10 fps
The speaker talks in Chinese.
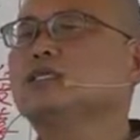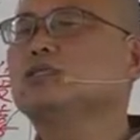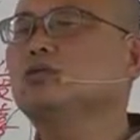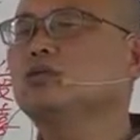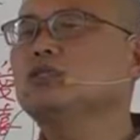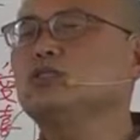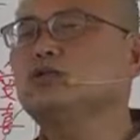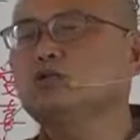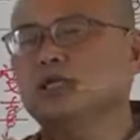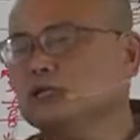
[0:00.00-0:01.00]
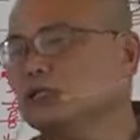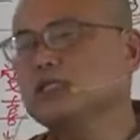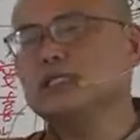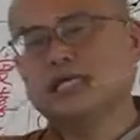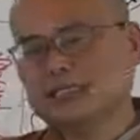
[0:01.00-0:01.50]
四如意足、五根五
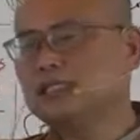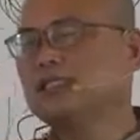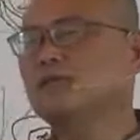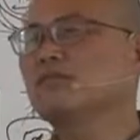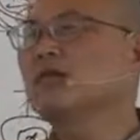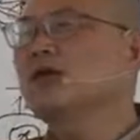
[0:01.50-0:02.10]
力啊，这一些。